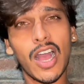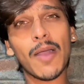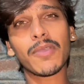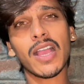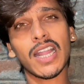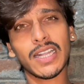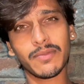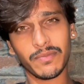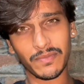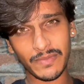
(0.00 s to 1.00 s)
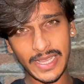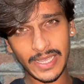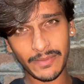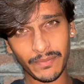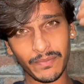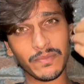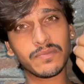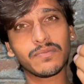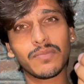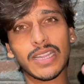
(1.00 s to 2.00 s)
आपके कारण मैं
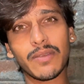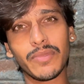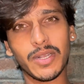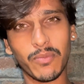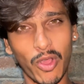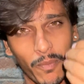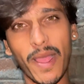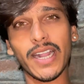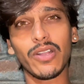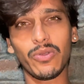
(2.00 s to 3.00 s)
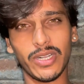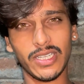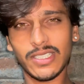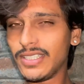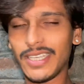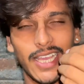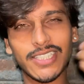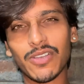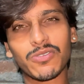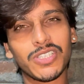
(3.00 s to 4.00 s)
मतलब मेरे ब्लॉग वायरल हो रहे हैं
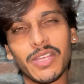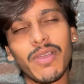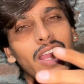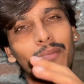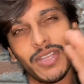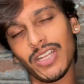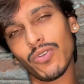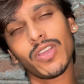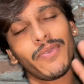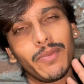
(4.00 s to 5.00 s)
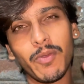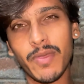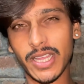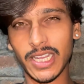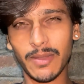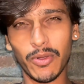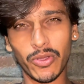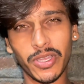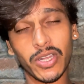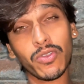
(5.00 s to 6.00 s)
ऐसा कुछ नहीं भाई आप नहीं रहोगे फिर भी मैं अकेले
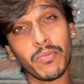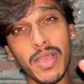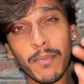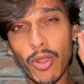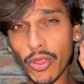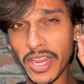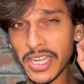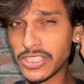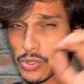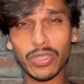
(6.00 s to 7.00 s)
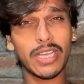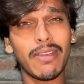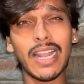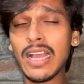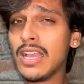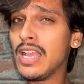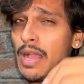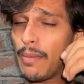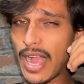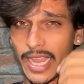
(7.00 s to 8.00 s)
ब्लॉगिंग करूँगा मैं ब्लॉगिंग नहीं छोड़ने वाला
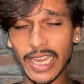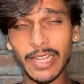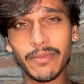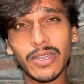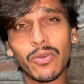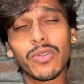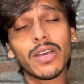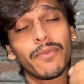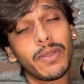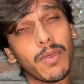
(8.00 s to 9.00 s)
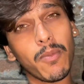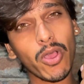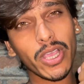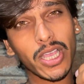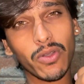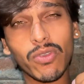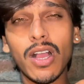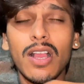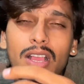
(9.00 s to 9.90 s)
मैं अकेले भी रहूँगा फिर भी ब्लॉगिंग करूँगा